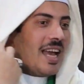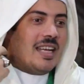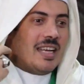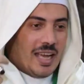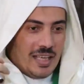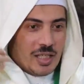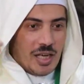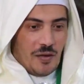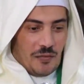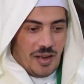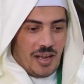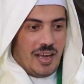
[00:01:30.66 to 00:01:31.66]
أن يعيش
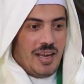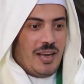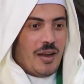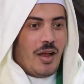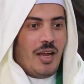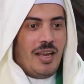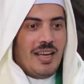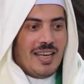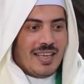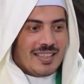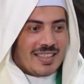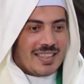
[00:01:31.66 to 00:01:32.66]
في حل
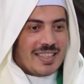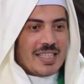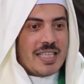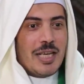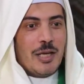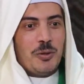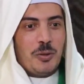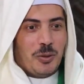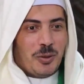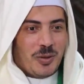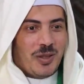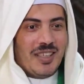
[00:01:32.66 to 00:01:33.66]
حلية سيده
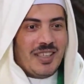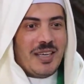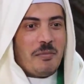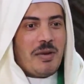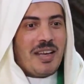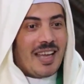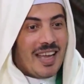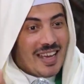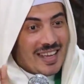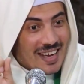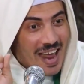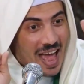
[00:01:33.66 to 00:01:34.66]
من
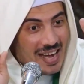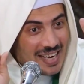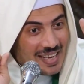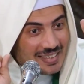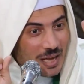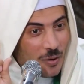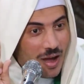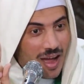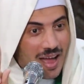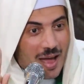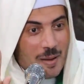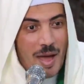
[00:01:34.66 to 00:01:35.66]
غير أن
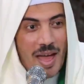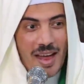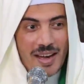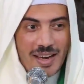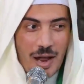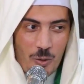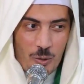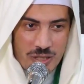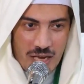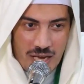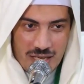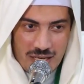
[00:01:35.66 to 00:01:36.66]
يتوهم أنه
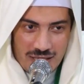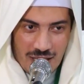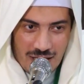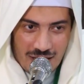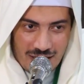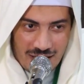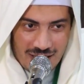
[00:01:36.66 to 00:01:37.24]
سيده